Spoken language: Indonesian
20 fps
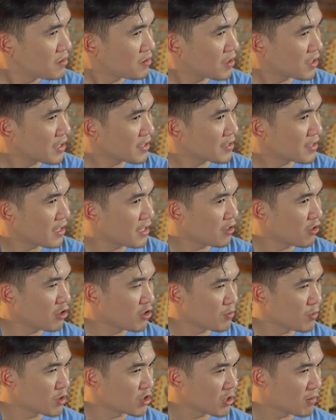Oke, sekarang
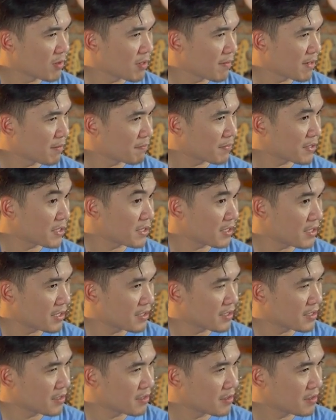gue mau coba main
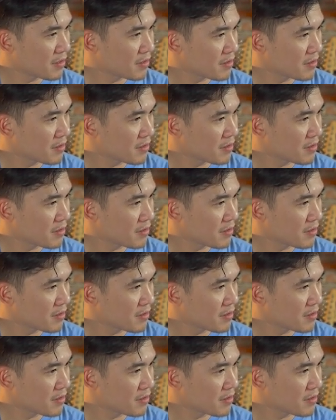petikan ya.